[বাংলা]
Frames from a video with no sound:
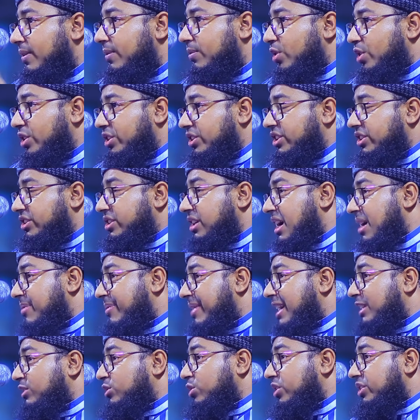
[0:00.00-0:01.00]
ফরিদি সাহেব
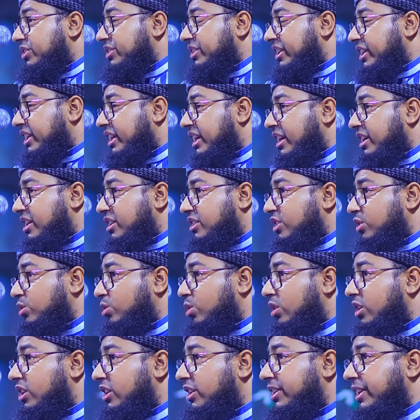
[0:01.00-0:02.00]
আতরে যে গিরান আছে
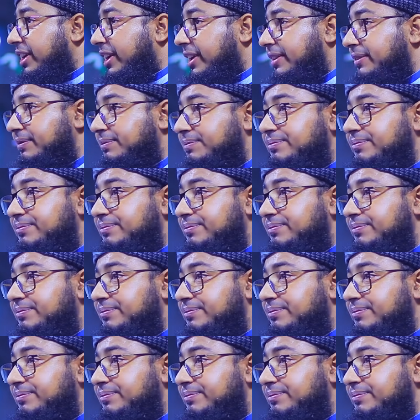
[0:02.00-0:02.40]
দলিল দেন